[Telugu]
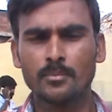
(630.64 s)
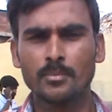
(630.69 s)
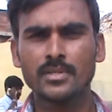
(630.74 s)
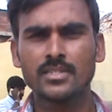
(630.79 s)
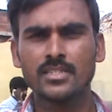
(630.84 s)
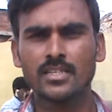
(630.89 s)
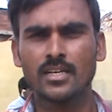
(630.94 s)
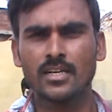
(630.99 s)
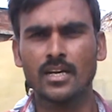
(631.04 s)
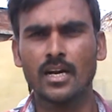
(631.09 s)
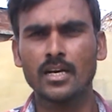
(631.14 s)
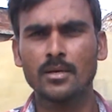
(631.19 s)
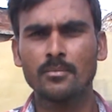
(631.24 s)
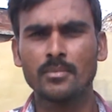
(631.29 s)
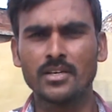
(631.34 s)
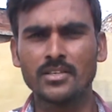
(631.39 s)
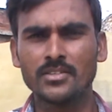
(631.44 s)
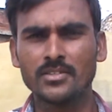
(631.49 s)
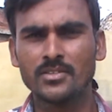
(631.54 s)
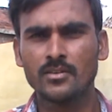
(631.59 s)
సర్పంచ్ గారు
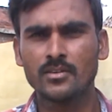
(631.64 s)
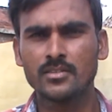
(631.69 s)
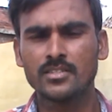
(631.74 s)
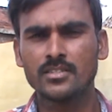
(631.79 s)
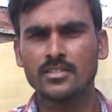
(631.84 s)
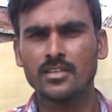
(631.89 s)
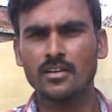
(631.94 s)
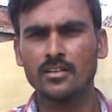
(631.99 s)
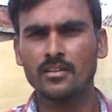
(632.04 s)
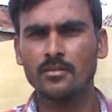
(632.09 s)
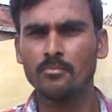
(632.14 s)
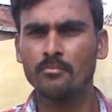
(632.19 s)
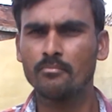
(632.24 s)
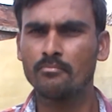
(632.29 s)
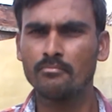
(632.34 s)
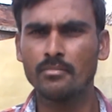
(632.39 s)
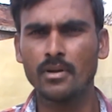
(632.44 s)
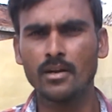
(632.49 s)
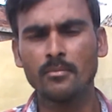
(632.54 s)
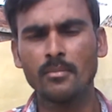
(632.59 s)
కాటమరాజు వచ్చిన తర్వాత
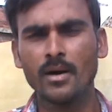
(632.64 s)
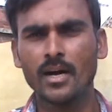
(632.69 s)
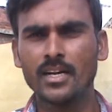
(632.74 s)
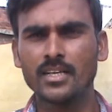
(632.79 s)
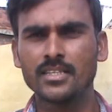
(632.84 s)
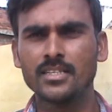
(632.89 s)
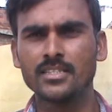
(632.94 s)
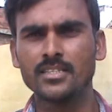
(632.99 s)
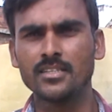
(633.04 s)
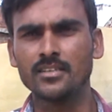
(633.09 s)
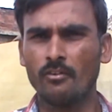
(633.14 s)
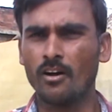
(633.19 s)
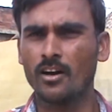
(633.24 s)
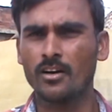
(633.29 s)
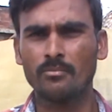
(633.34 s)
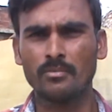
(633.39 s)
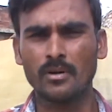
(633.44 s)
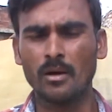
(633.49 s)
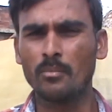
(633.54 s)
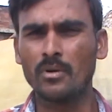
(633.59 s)
పనులు బాగానే చేశారు
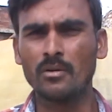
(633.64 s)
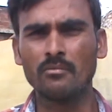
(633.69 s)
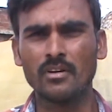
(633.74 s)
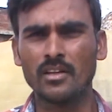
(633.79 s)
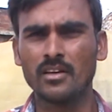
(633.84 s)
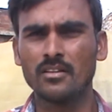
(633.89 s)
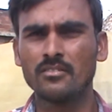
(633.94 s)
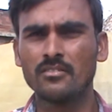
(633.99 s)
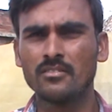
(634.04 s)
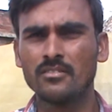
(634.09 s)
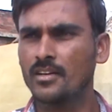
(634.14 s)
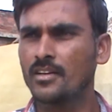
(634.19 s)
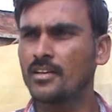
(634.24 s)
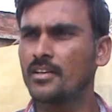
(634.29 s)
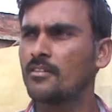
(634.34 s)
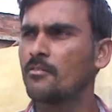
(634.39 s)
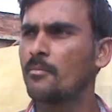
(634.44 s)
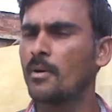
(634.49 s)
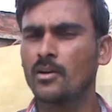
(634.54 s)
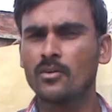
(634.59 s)
వాటర్ ప్రాబ్లం లేదు అవి
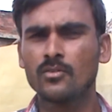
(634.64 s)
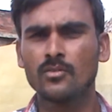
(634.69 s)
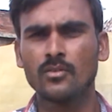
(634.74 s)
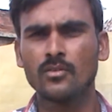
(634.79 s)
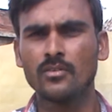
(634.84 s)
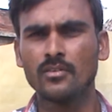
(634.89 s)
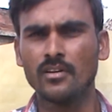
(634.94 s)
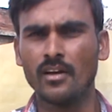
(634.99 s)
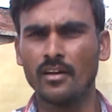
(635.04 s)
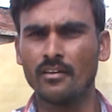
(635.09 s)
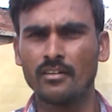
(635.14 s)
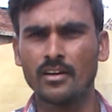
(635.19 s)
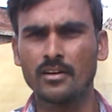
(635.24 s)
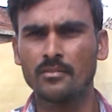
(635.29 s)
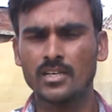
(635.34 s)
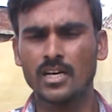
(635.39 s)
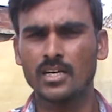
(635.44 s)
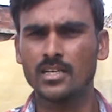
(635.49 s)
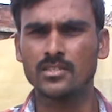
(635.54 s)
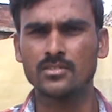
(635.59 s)
మరుగుదొడ్లు అవి
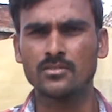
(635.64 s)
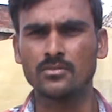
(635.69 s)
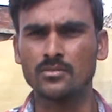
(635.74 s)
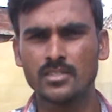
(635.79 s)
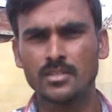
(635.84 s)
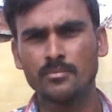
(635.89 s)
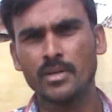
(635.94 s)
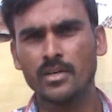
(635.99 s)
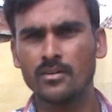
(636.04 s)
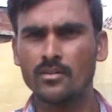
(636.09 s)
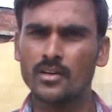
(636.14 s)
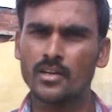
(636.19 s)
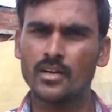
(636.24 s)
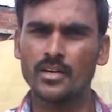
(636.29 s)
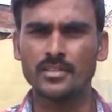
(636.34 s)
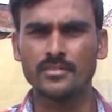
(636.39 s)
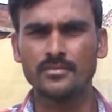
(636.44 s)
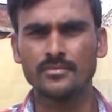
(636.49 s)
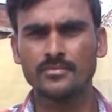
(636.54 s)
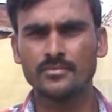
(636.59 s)
కానీ పట్టిస్తుంది సిమెంట్ రోడ్లు
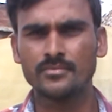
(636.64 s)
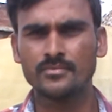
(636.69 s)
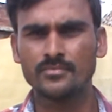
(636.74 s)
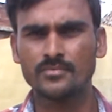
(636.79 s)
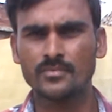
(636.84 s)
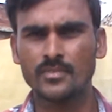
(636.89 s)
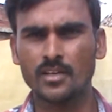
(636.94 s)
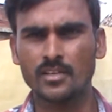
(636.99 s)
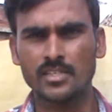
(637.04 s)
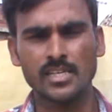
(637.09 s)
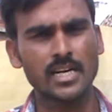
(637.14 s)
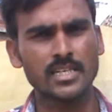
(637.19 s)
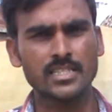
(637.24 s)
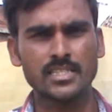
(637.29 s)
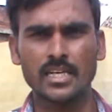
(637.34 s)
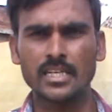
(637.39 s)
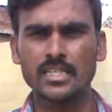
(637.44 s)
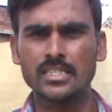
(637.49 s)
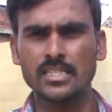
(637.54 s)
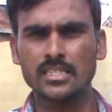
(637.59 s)
కానీ
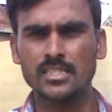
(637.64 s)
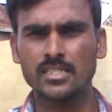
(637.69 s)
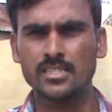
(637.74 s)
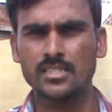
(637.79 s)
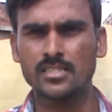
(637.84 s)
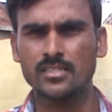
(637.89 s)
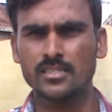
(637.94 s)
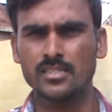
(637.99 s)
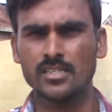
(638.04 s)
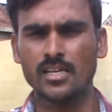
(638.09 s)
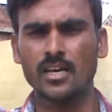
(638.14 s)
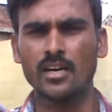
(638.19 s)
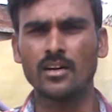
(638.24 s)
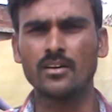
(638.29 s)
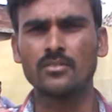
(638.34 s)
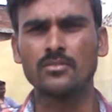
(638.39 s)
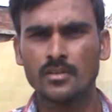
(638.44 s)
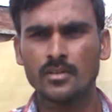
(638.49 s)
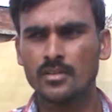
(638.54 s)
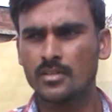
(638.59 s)
శాంక్షన్ అనేది
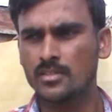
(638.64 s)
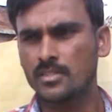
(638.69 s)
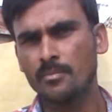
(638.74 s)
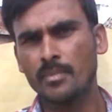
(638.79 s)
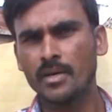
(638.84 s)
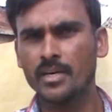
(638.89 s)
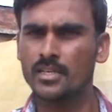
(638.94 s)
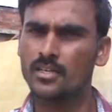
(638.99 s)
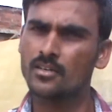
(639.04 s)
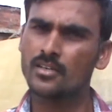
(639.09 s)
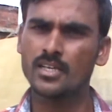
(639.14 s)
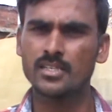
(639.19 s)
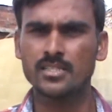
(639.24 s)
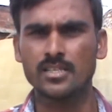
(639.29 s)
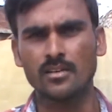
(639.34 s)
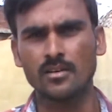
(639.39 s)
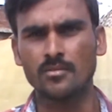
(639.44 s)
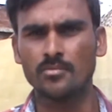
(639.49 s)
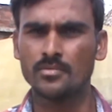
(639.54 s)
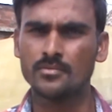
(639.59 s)
చేయాలంటే సిమెంట్ రోడ్డు
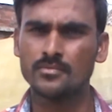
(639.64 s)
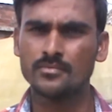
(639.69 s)
వేసారు